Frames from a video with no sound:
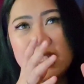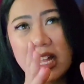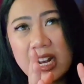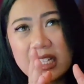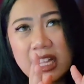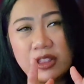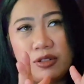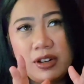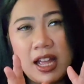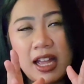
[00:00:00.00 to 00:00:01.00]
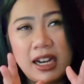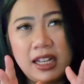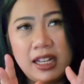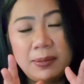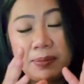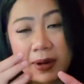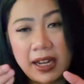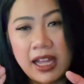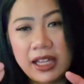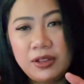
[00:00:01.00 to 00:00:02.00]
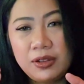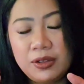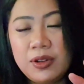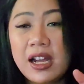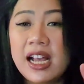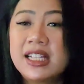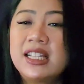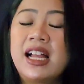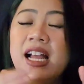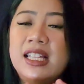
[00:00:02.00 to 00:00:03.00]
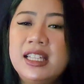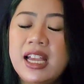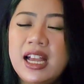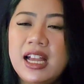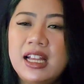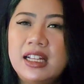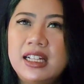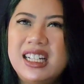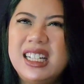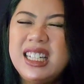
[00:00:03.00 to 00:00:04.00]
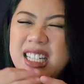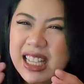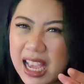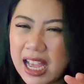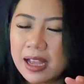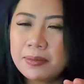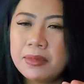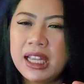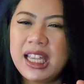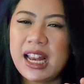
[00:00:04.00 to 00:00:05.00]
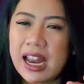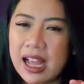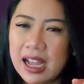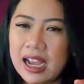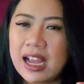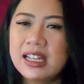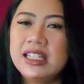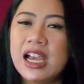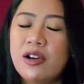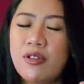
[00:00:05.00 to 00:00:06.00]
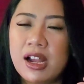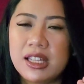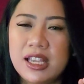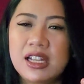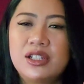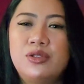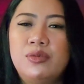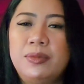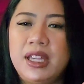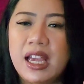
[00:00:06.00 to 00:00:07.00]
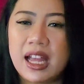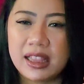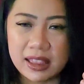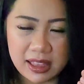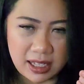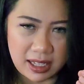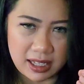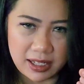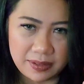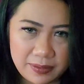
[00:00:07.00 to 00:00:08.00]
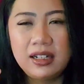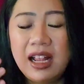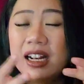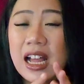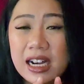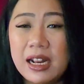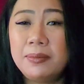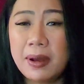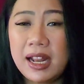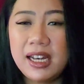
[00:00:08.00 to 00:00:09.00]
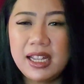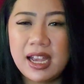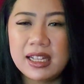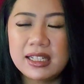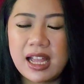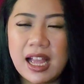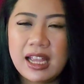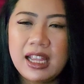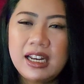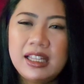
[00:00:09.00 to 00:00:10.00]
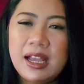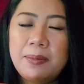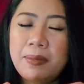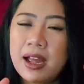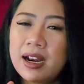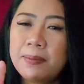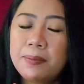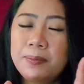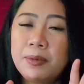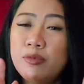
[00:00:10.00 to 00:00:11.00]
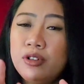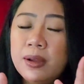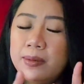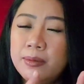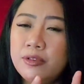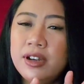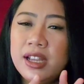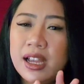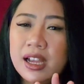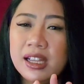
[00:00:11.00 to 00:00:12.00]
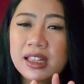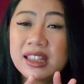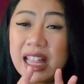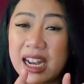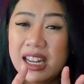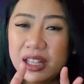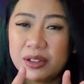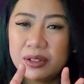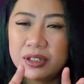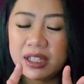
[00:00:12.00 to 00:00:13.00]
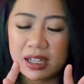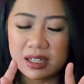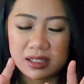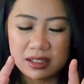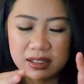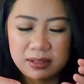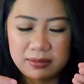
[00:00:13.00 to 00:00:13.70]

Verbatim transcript: salah satu dari pria itu tuh nggak sengaja dia menghilangkan nyawanya Sumiati. Dan karena panik guys, akhirnya para pemuda-pemuda yang tadi itu yang